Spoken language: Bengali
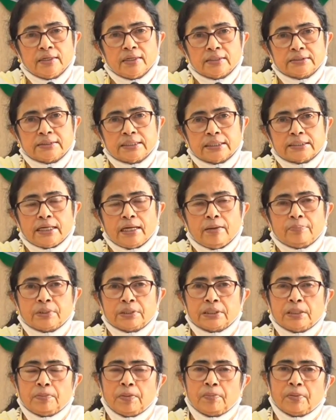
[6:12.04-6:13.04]
যাতে
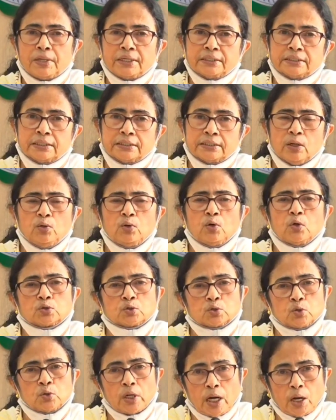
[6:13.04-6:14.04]
আপনাদের প্রিপারেশনটাও
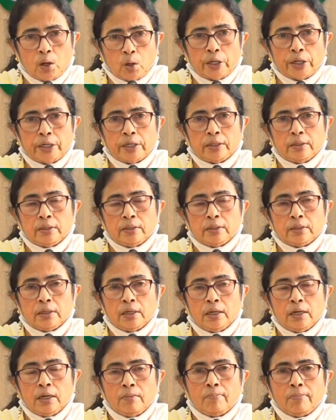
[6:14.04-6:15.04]
নষ্ট না হয়
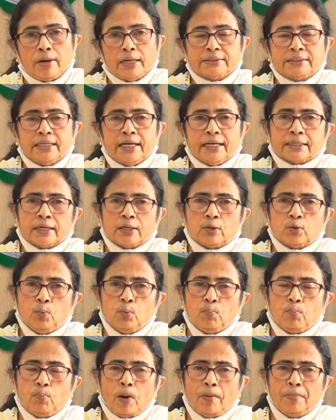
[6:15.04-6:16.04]
মাঝে একটা গ্রুপ
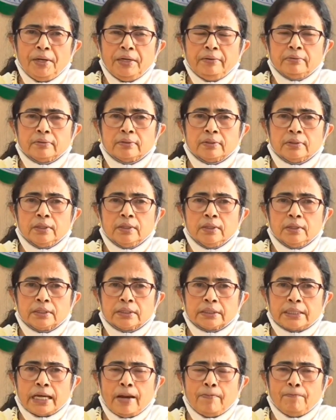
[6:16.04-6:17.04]
পাবেন
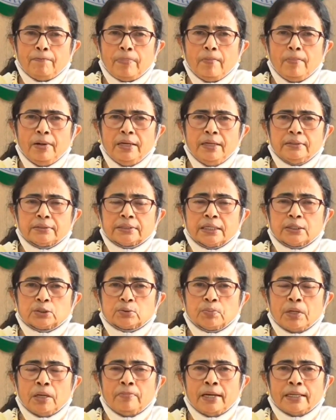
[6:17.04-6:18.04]
গ্যাপ পাবেন সেই
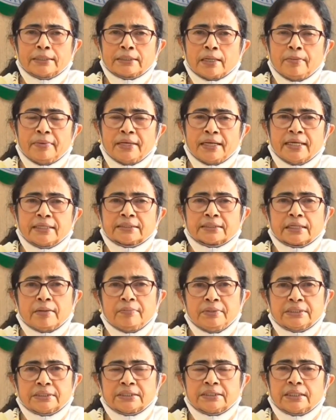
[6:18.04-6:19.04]
সময় ম্যাথামেটিক্স
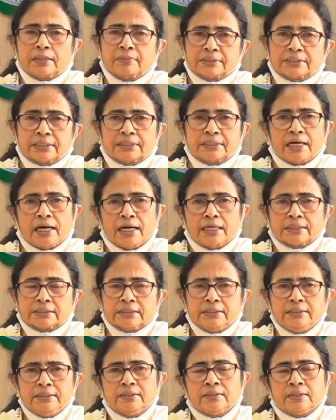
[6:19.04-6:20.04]
কেমিস্ট্রি কেমিস্ট্রিটা আছে
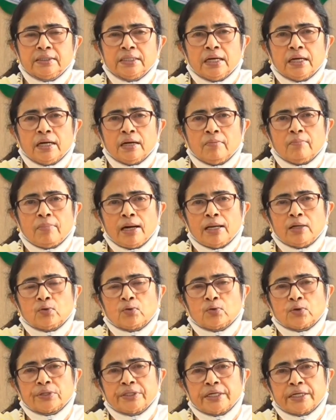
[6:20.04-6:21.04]
ভালো
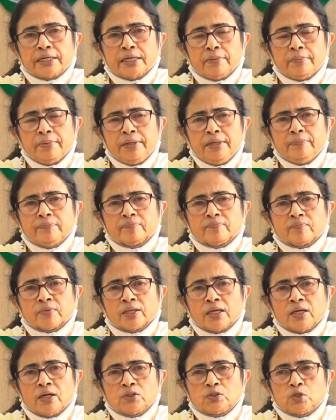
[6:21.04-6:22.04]
করে দেখে নেবেন
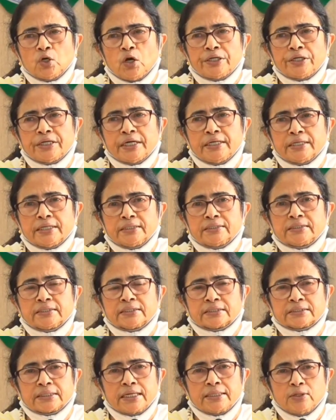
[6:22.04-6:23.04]
জয়েন্ট এন্টেন্সের
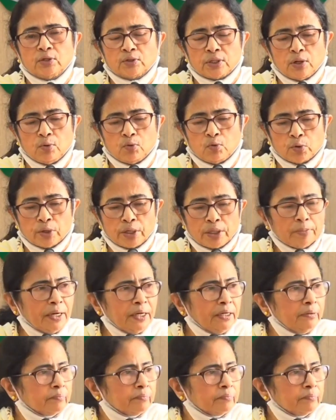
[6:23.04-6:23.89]
স্টাডিওটাও করে নেবেন